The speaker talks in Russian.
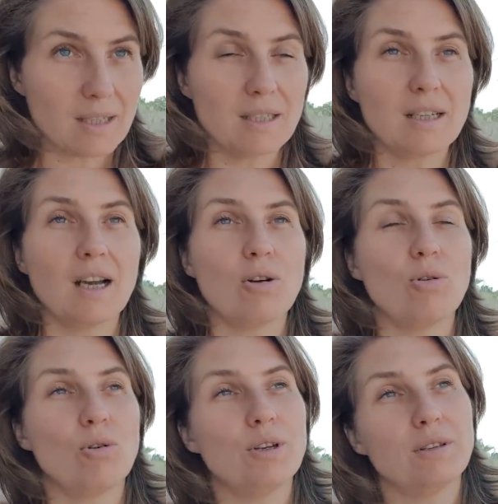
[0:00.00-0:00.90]

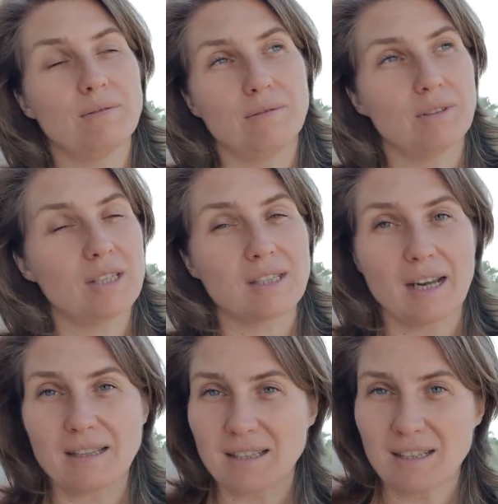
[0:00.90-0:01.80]
никакой
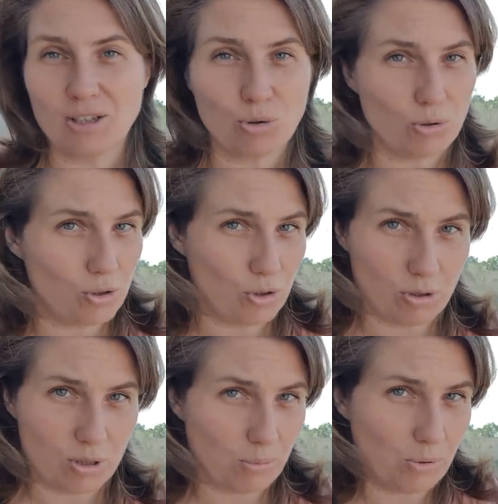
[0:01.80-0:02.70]
дистанции никто ничего
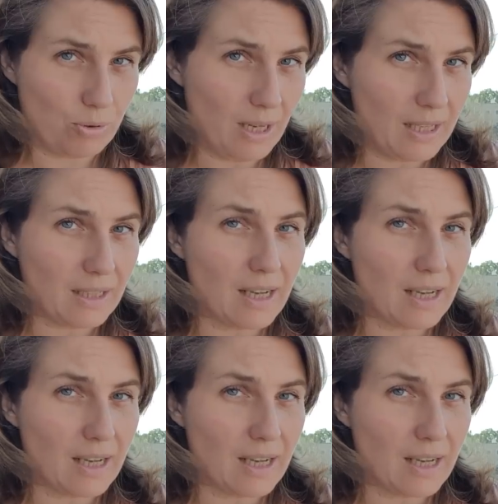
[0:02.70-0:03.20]
не соблюдает,